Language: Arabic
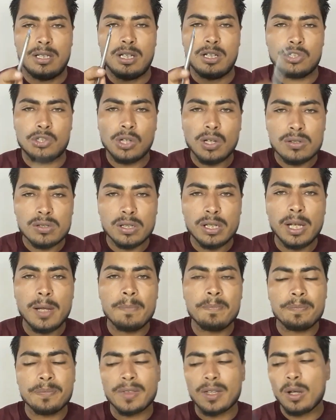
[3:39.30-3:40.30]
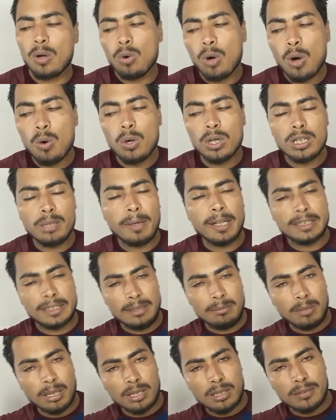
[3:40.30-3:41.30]
ان الشخص ده هو هو اللي بعت
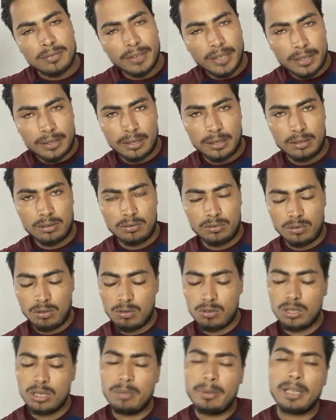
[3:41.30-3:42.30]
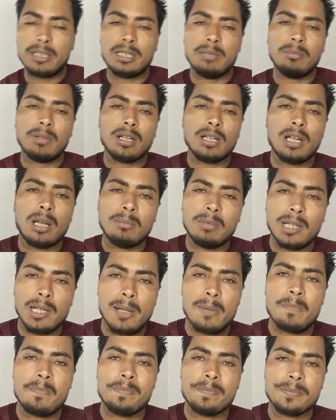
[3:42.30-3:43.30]
المره اللي فاتت وهو اللي بعت المره اللي
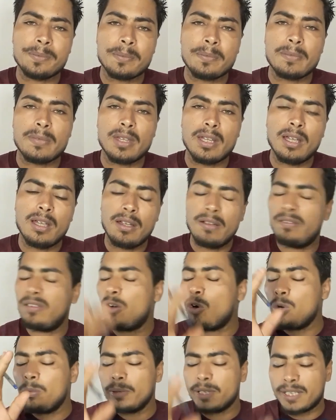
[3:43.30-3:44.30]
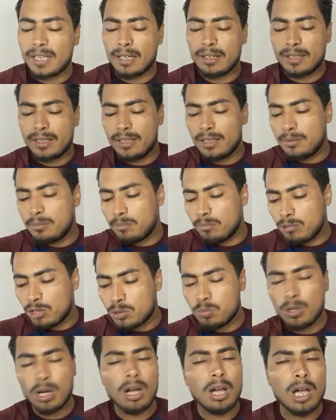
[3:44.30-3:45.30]
قبلها فهو بالتاكيد
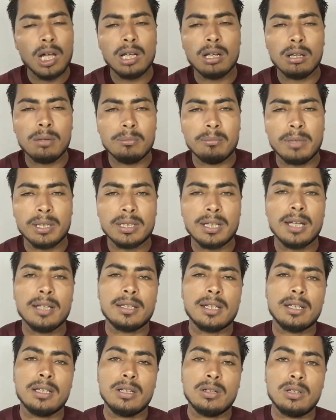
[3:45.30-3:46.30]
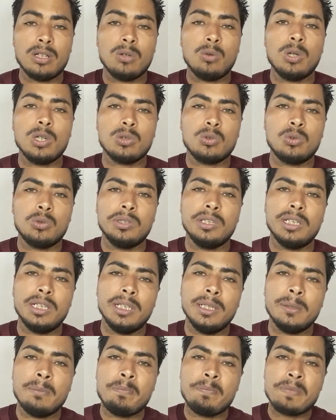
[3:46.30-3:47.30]
مش مؤهل بتاتا ان هو يكون
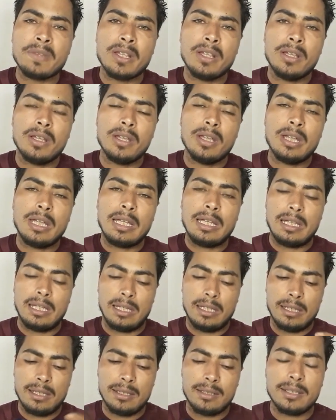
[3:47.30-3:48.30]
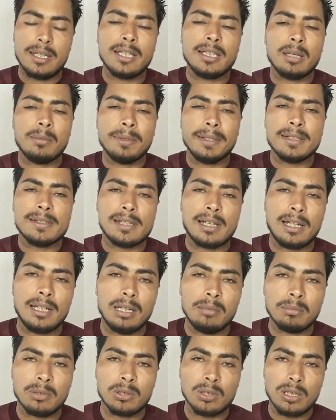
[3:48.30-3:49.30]
ليه داتابيز آه،
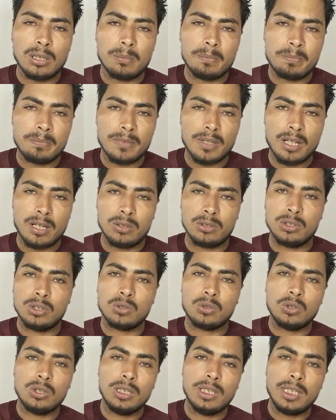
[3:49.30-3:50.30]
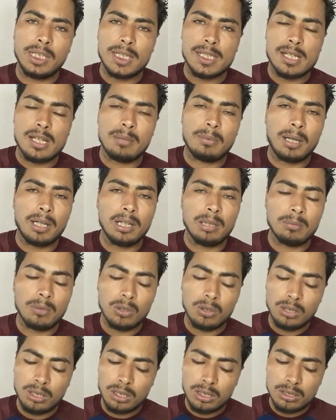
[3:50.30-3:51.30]
على الموقع او ان يكون ليه حساب على
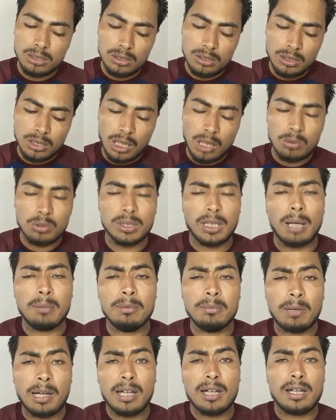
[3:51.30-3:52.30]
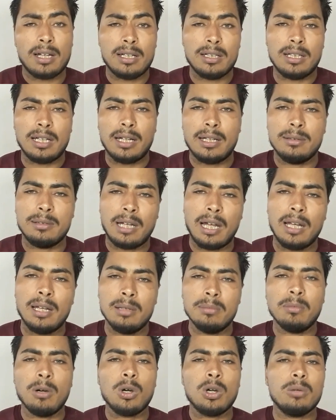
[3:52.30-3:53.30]
الموقع او يتعامل مع على
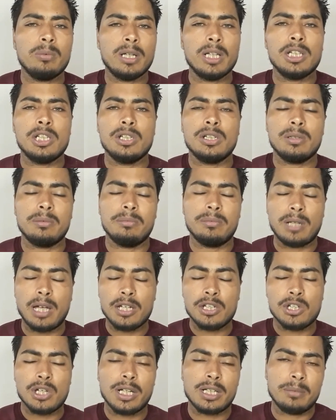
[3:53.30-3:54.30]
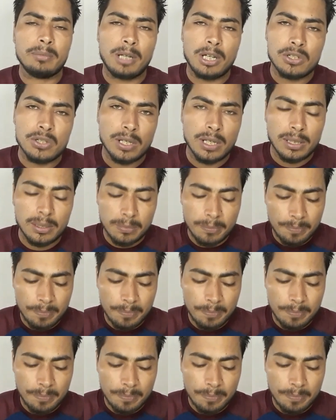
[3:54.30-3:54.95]
الموقع باي باي شكل من الاشكال